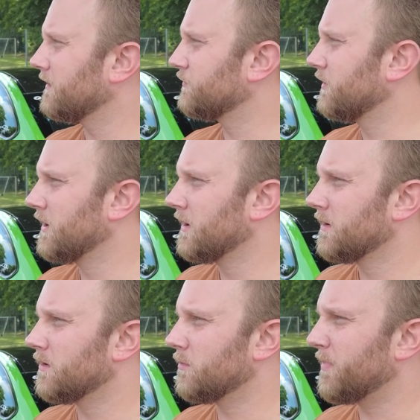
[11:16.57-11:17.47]
Also
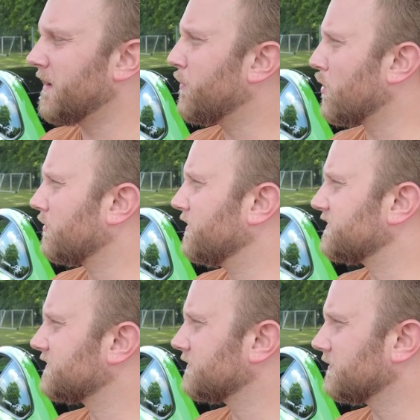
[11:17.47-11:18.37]
äh,
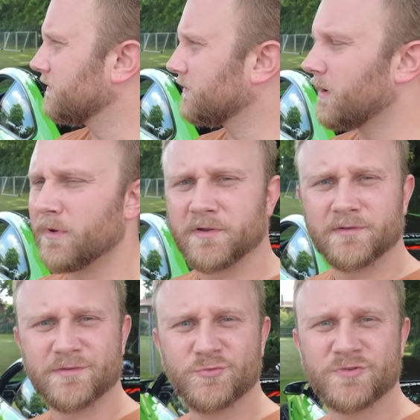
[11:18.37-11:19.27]
Bärbockmist, äh, kann
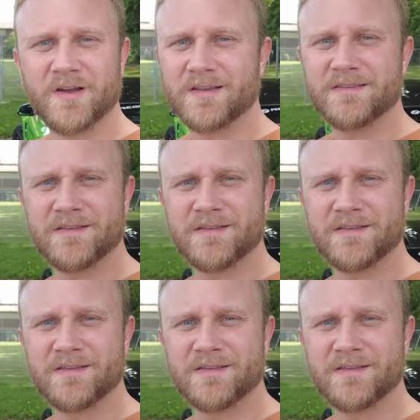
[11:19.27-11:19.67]
man dazu sagen. Das